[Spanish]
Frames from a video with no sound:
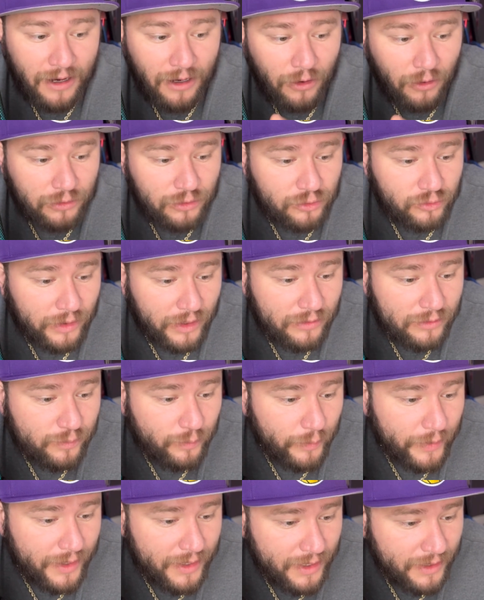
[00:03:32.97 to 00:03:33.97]
Los usuarios
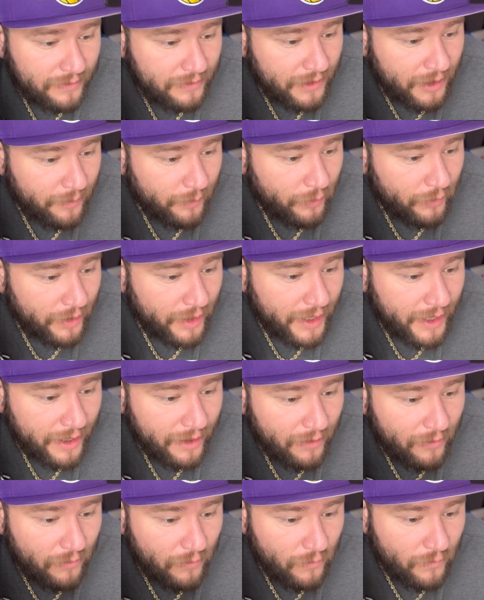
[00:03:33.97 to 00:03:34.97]
pueden
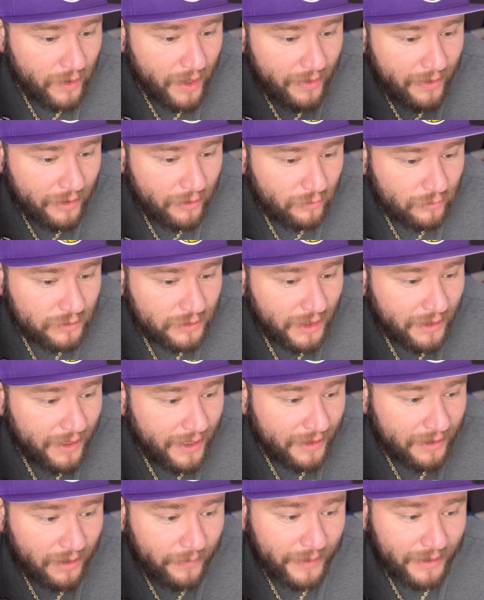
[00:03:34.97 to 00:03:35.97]
interponer una denuncia
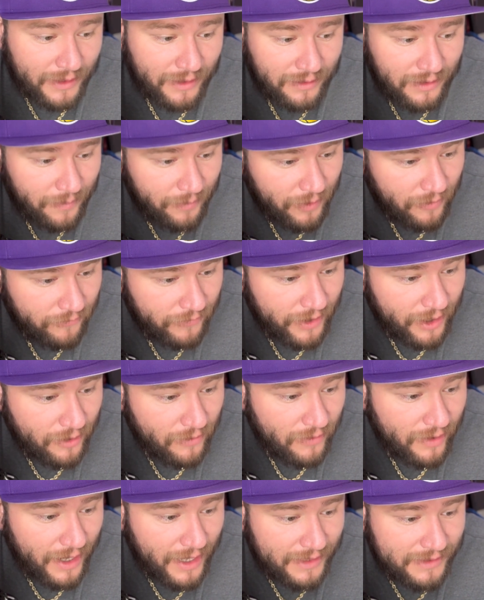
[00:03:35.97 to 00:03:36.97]
directamente ante
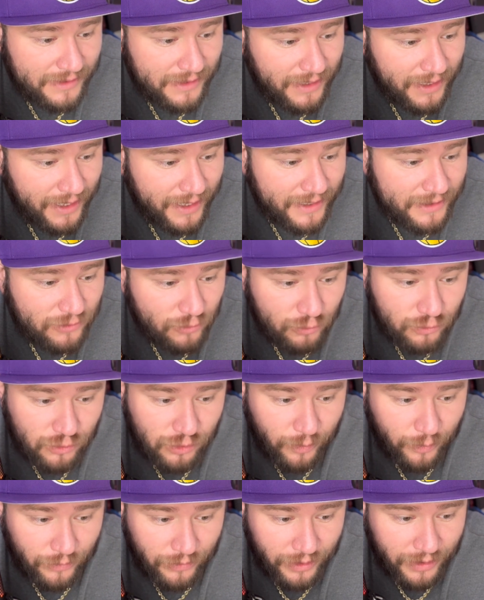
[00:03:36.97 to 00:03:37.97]
Profeco, así que es
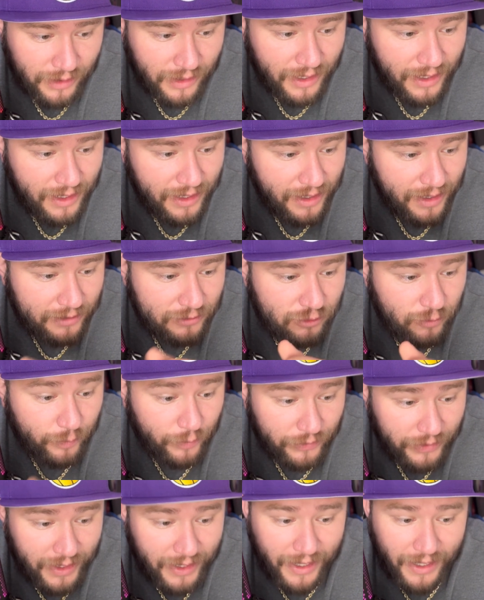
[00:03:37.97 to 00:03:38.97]
justo poner
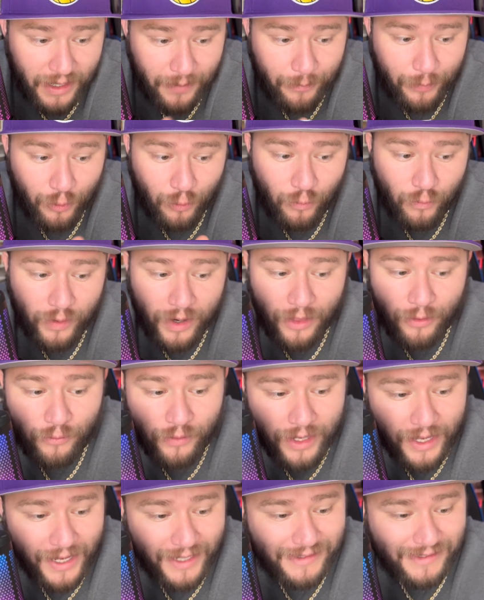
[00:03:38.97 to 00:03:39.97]
suponer que la
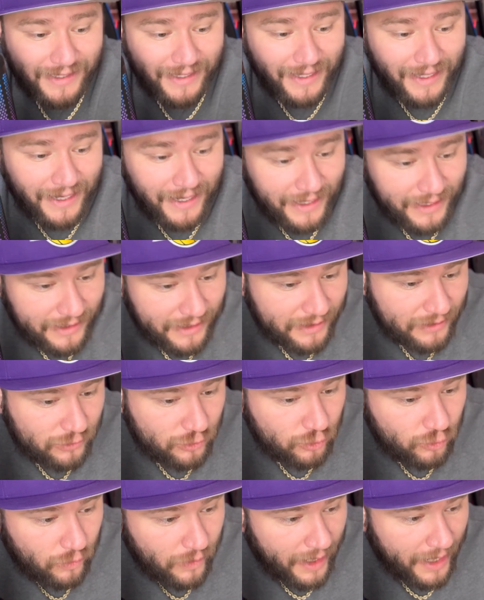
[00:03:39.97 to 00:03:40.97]
Procuraduría seguirá
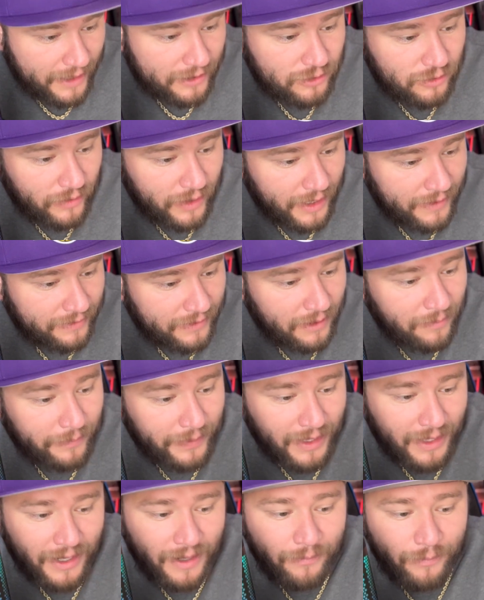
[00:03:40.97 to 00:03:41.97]
su caso e
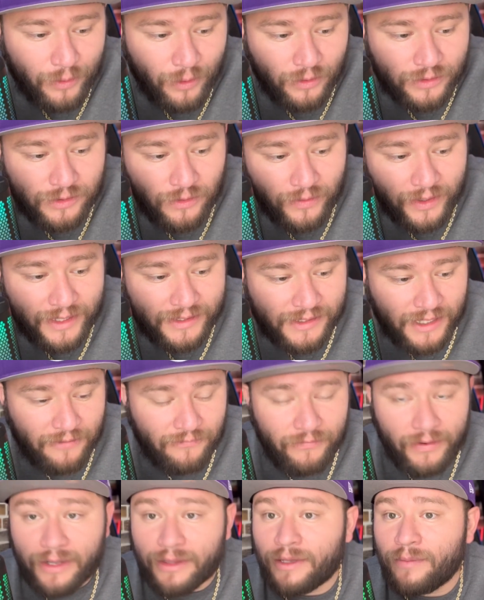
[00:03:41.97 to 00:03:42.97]
interpelará por los celulares que
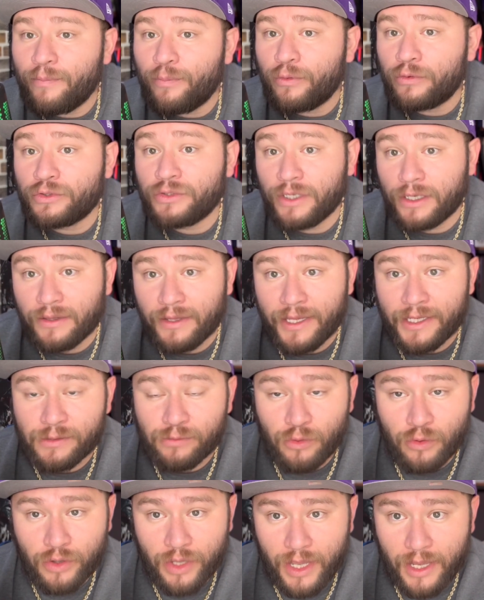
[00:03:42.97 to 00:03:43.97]
falten por ser
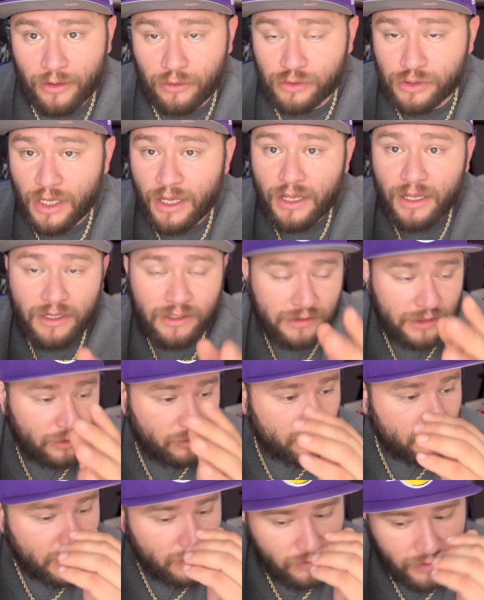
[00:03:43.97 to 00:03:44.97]
desbloqueados. Si
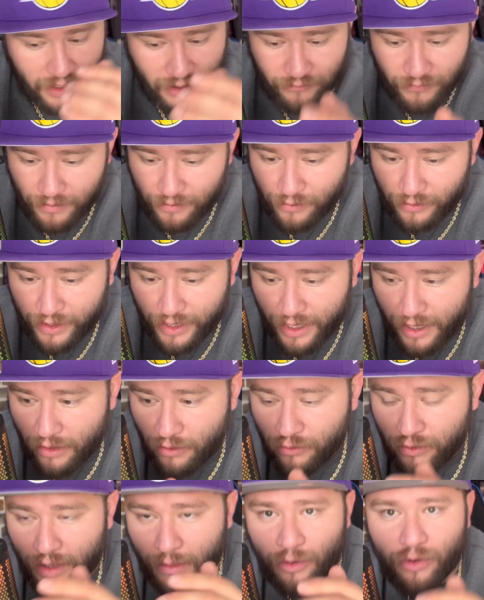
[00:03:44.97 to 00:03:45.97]
tu celular fue
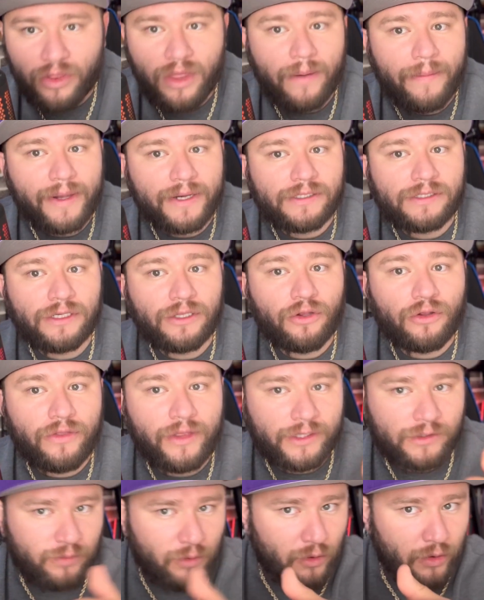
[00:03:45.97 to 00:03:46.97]
bloqueado, debió de haber sido
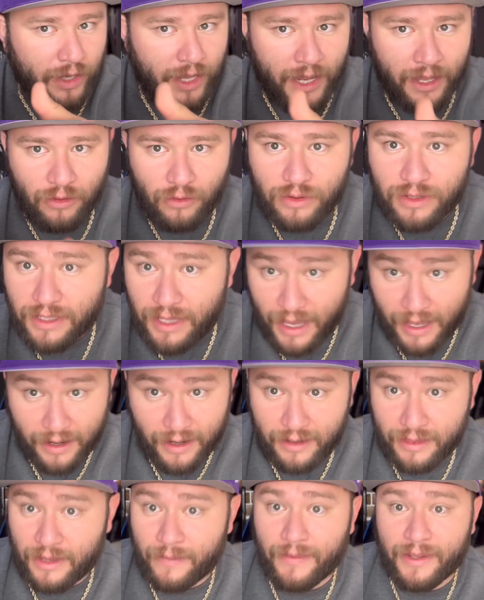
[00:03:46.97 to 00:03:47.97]
desbloqueado
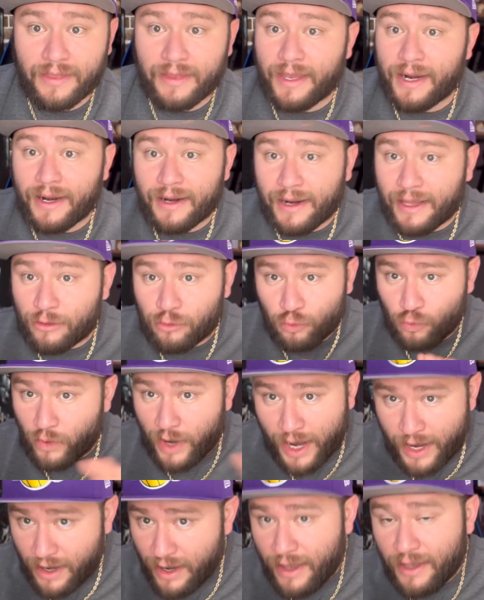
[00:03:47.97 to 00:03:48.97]
ya de manera
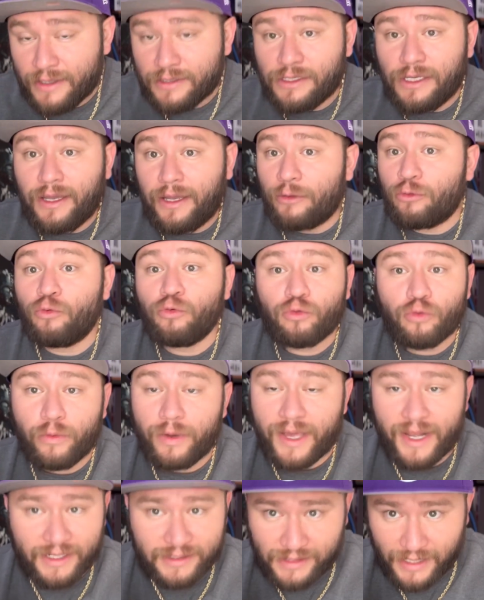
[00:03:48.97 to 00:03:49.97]
natural, sin que tú
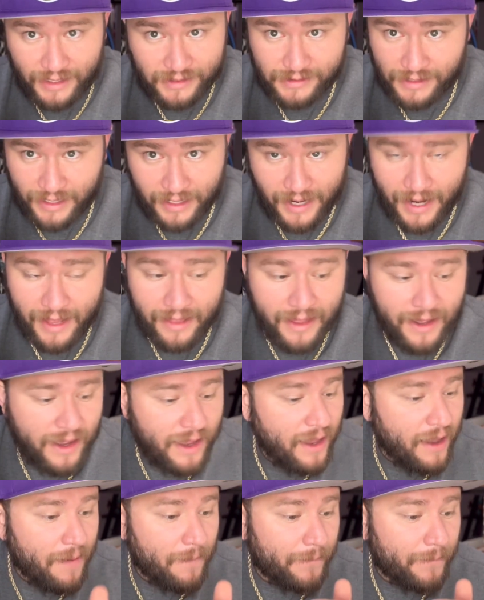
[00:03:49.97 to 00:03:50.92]
tuvieras que hacer nada.